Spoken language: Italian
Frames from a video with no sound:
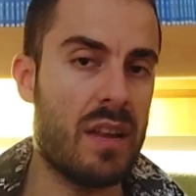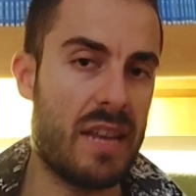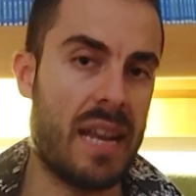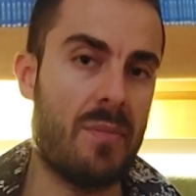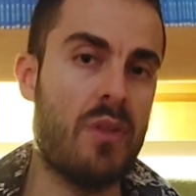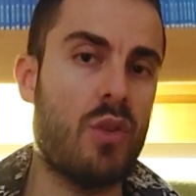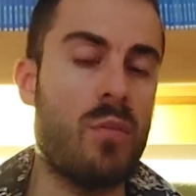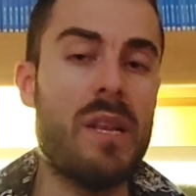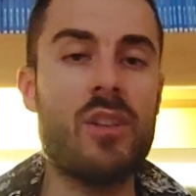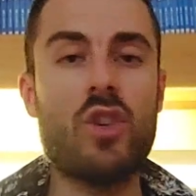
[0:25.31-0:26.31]
nel capitolo
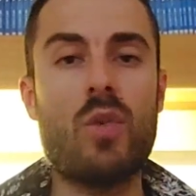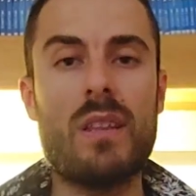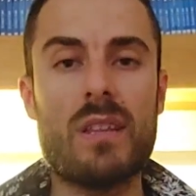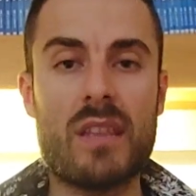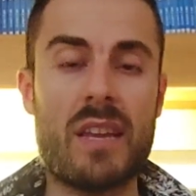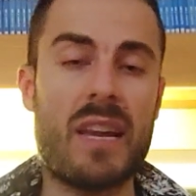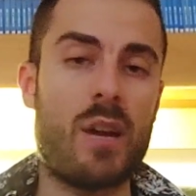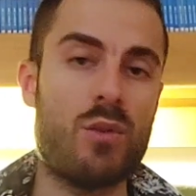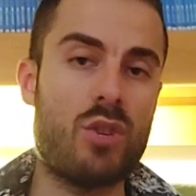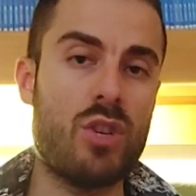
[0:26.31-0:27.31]
1053 che
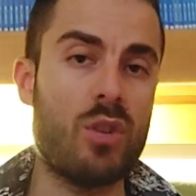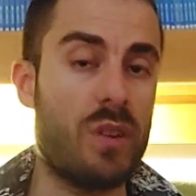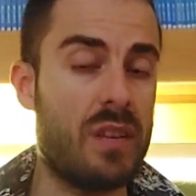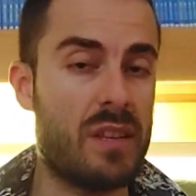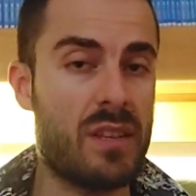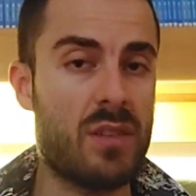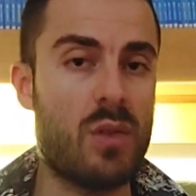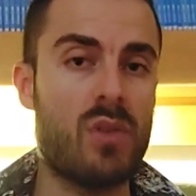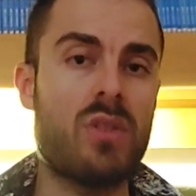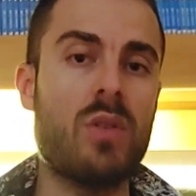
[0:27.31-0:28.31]
è uscito venerdì
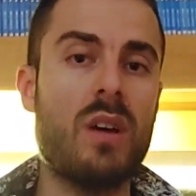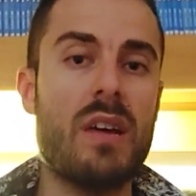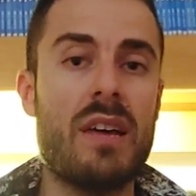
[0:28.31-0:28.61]
scorso.